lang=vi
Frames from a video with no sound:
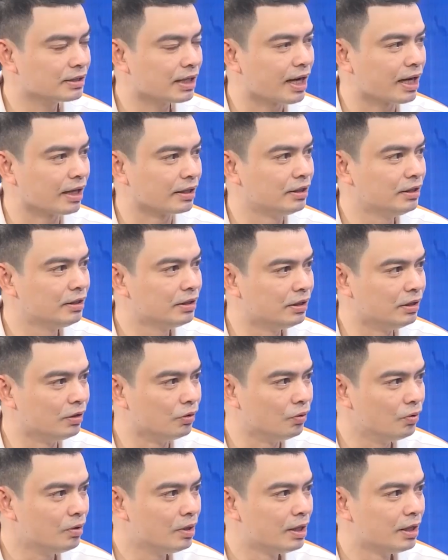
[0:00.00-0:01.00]
giả nghiên
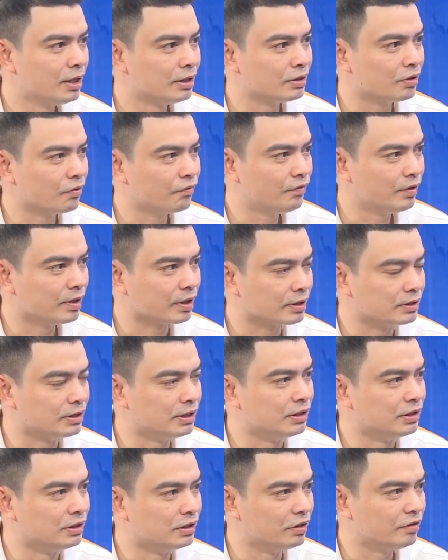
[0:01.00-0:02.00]
cứu trong việc
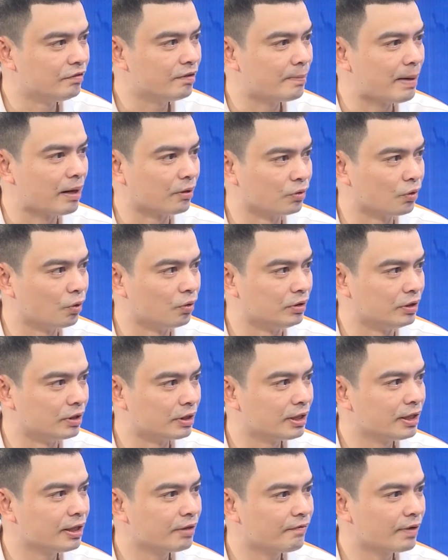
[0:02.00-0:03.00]
gìn giữ và bảo tồn những
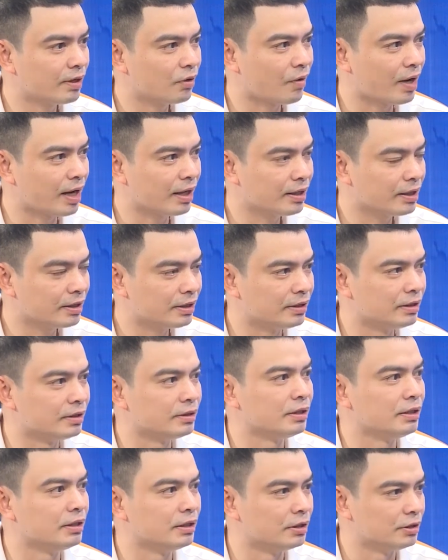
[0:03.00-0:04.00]
cái nét văn hóa này thì,
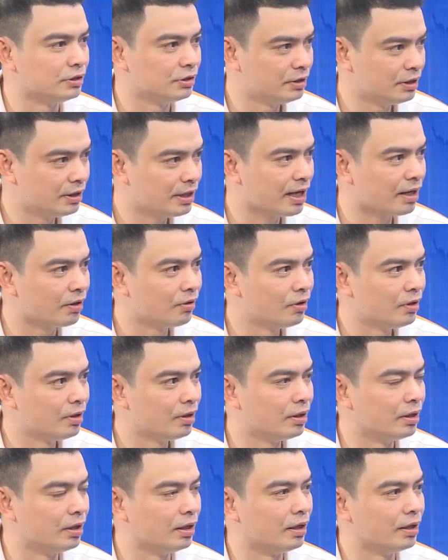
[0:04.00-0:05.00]
thì như thế nào
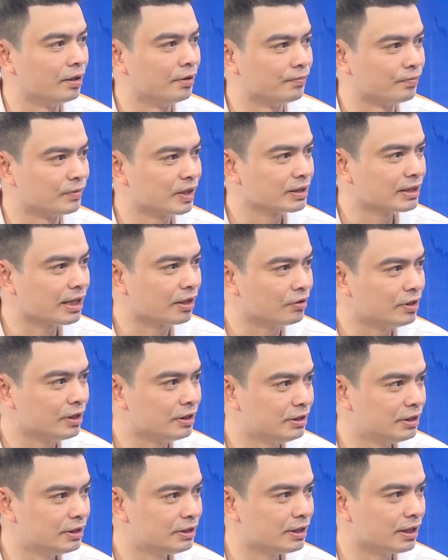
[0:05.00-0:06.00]
à, tác giả có thể
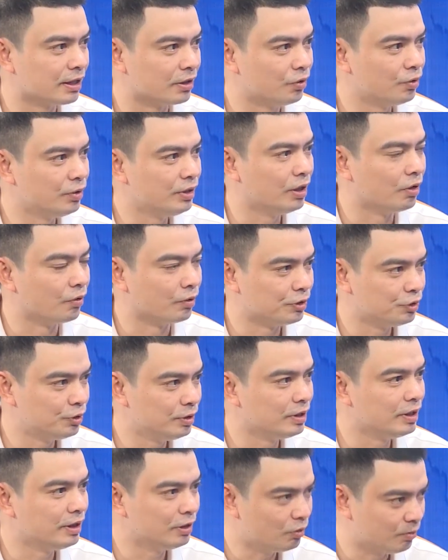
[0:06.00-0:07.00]
chia sẻ đôi điều cái
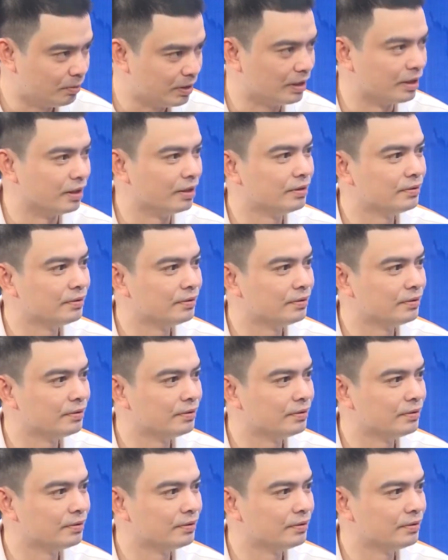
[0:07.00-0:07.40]
suy nghĩ của mình ạ